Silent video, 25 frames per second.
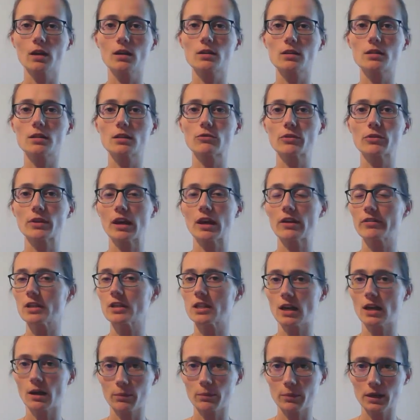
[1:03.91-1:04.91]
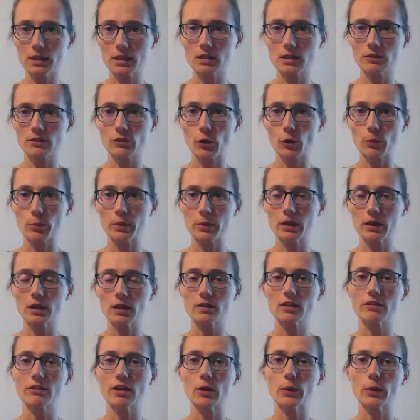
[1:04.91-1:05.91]
Si vous n'avez jamais développé
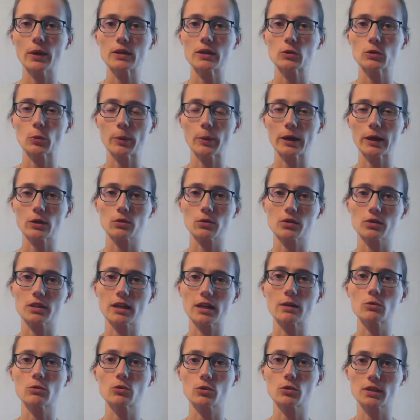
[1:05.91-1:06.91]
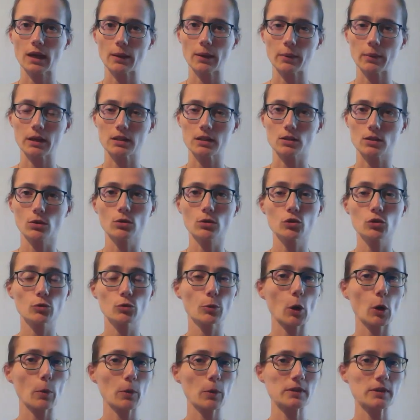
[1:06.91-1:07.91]
d'évaluation par QCM jusqu'à présent, je vous
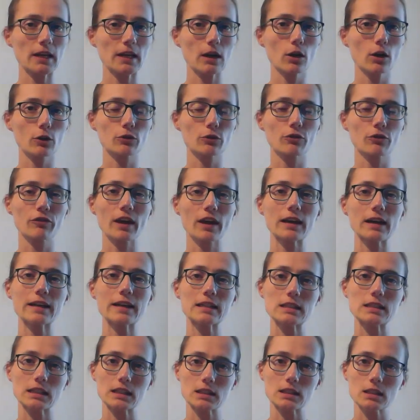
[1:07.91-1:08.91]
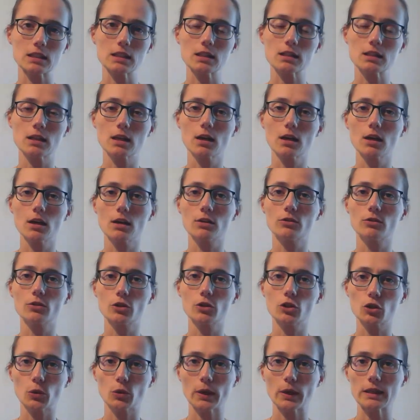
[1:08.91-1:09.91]
propose alors de faire l'exercice
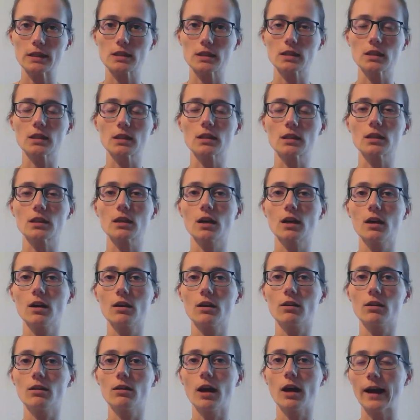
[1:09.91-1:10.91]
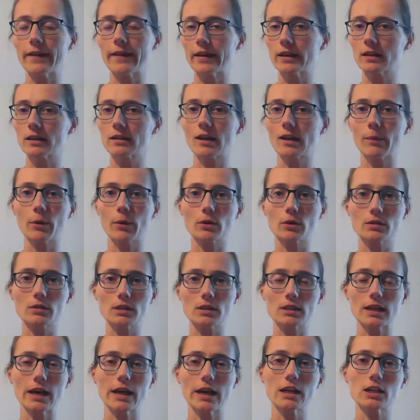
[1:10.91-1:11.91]
de choisir euh, un acquis
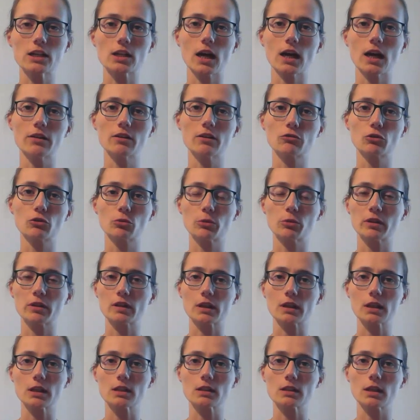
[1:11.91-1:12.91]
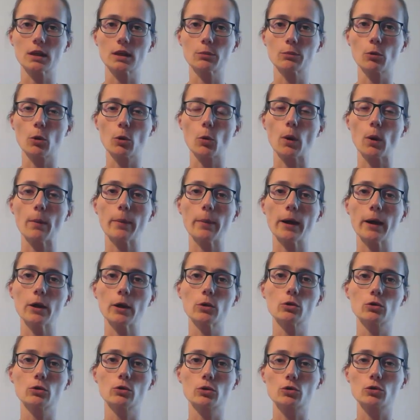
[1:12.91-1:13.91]
d'apprentissage, un niveau de maîtrise et pourquoi pas
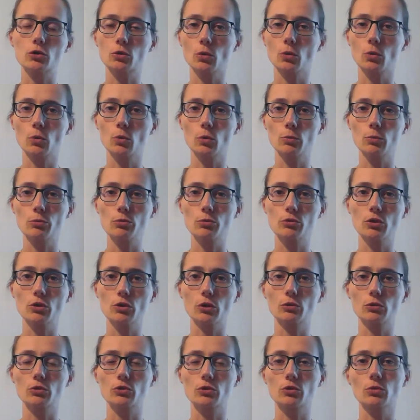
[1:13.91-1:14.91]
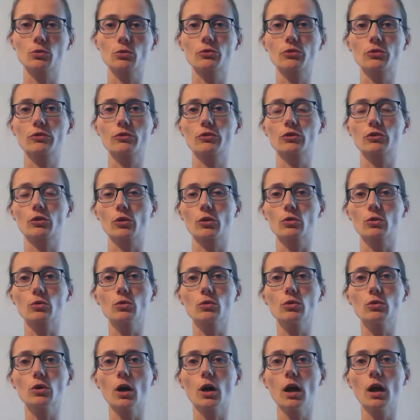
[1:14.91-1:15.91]
une notion ou plusieurs notions de votre
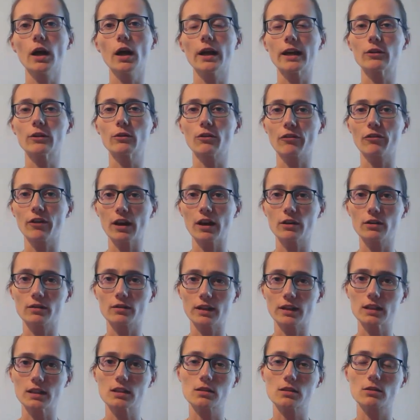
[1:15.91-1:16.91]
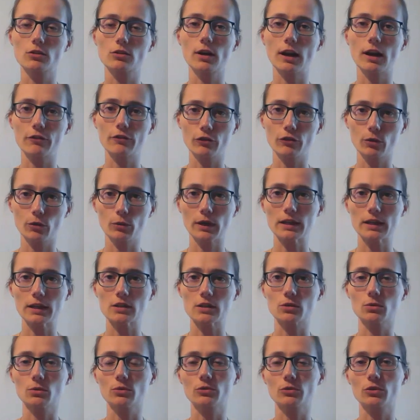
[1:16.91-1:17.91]
cours et de faire le test de la
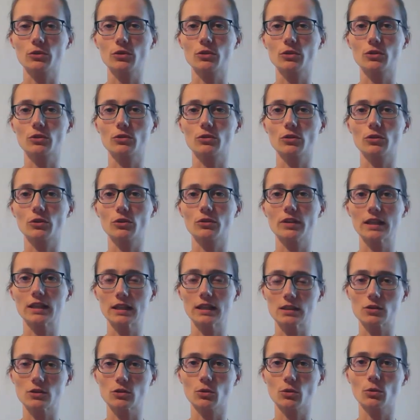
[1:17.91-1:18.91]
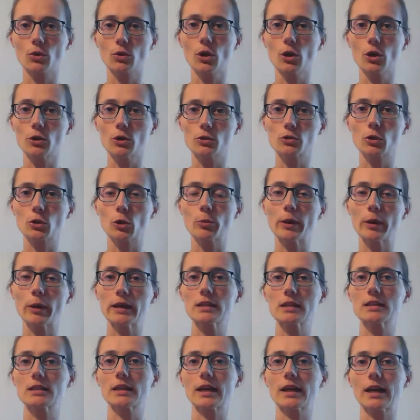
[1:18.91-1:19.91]
formulation des questions sur
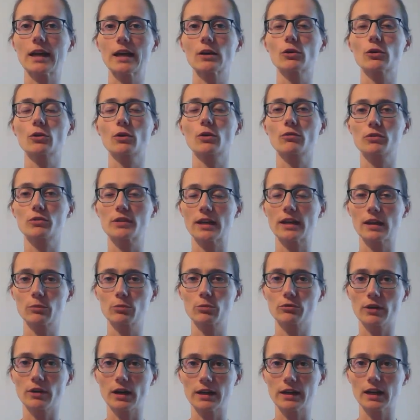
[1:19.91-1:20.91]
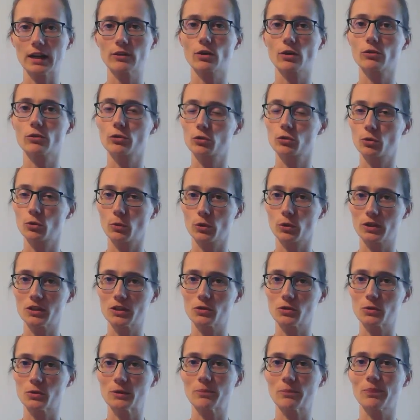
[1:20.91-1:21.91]
base des règles que vous allez pouvoir lire dans le document qui
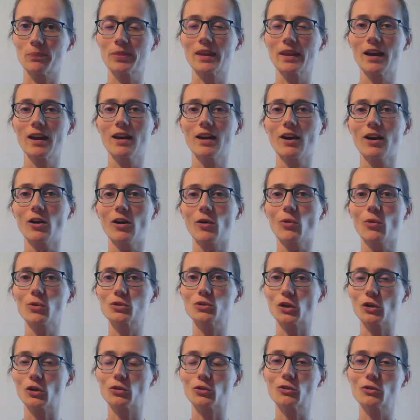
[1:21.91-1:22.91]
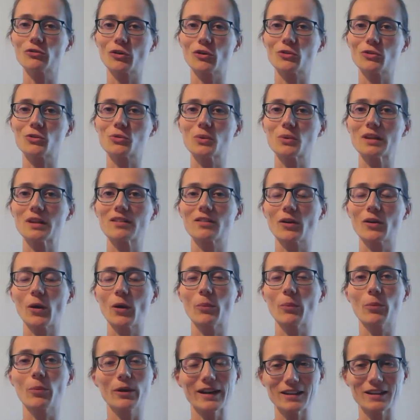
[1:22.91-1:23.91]
suit. On se retrouve ensuite
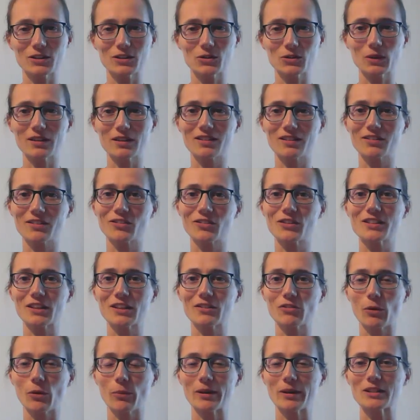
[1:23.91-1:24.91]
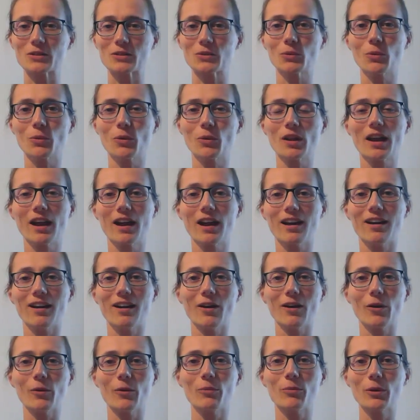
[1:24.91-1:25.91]
euh, pour la suite de cette formation.
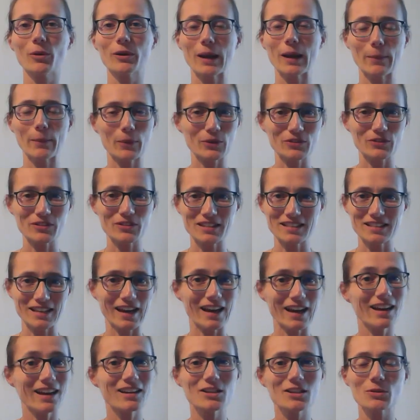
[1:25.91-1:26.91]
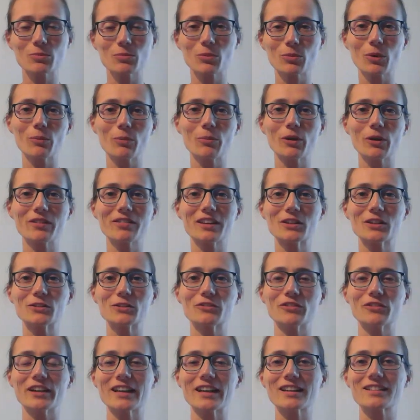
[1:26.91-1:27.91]
bon apprentissage, bonne
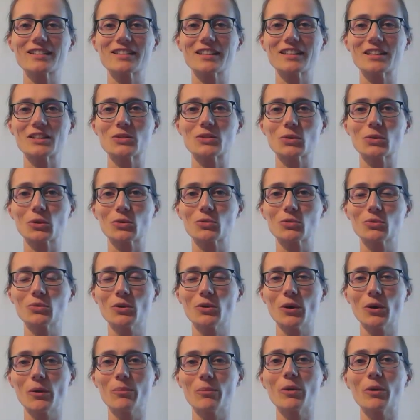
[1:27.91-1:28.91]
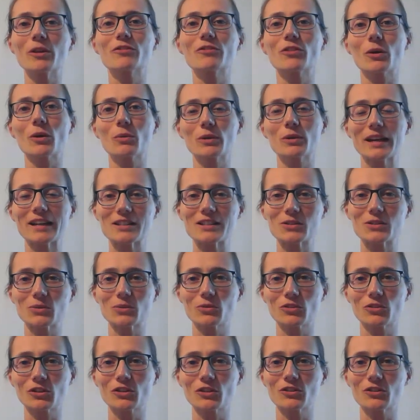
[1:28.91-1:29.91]
découverte et surtout bonne
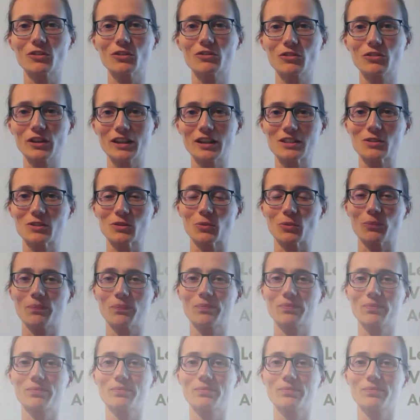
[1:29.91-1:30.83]
formulation de vos questions.